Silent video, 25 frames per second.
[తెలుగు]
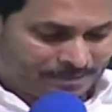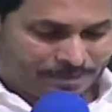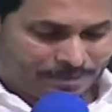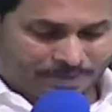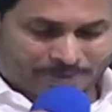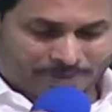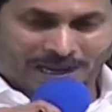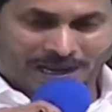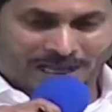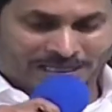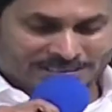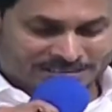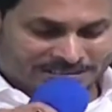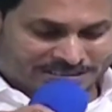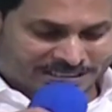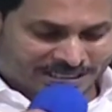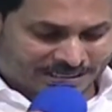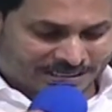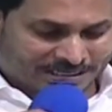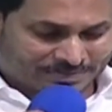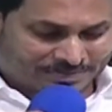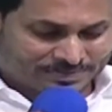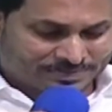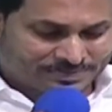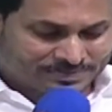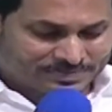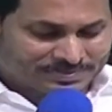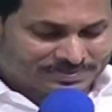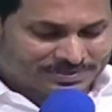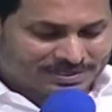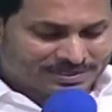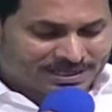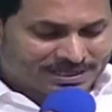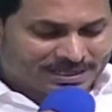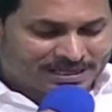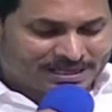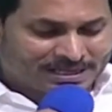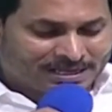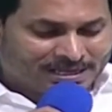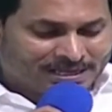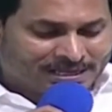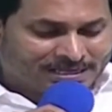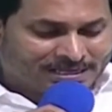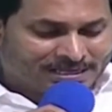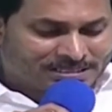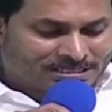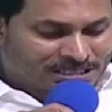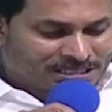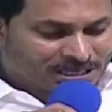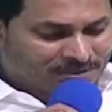ప్రాంతం
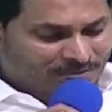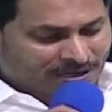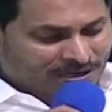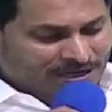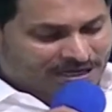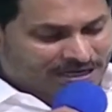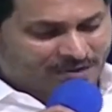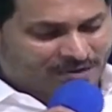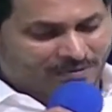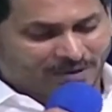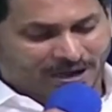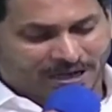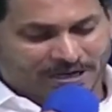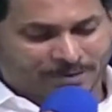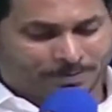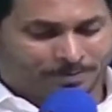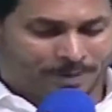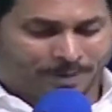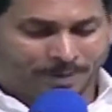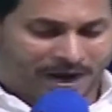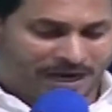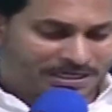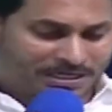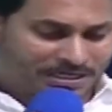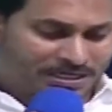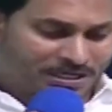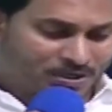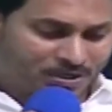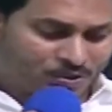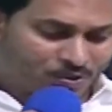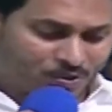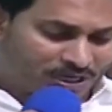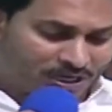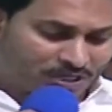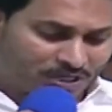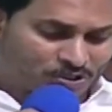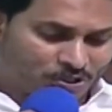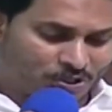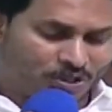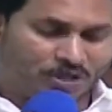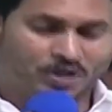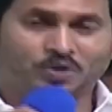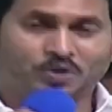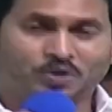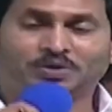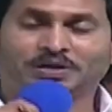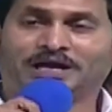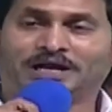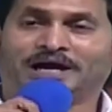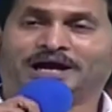చివరికి వారి పార్టీ కూడా
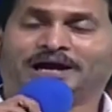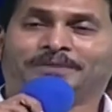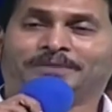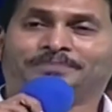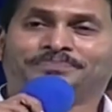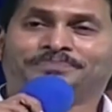చూడకుండా